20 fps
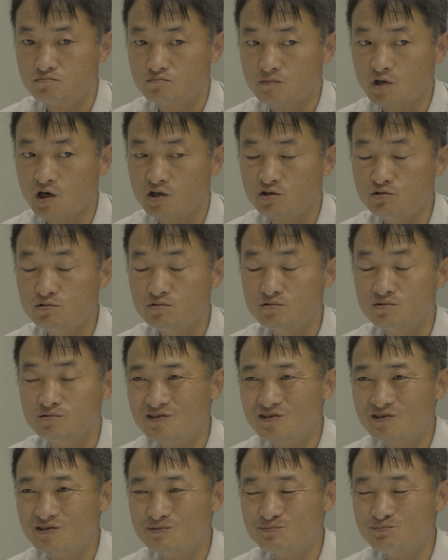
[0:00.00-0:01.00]
아니요.
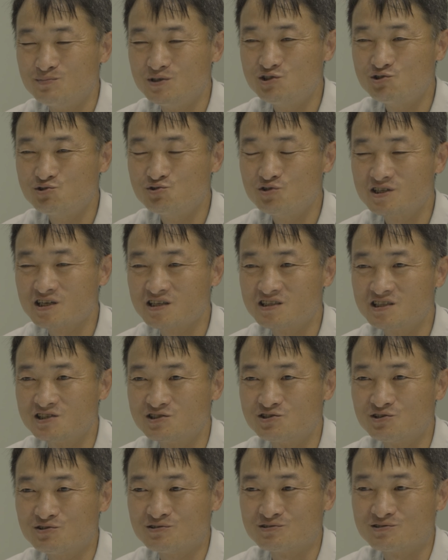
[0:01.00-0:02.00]
미중유해
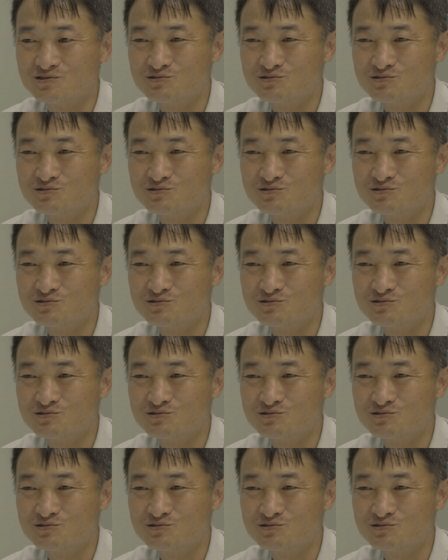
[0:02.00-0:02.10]
사태죠.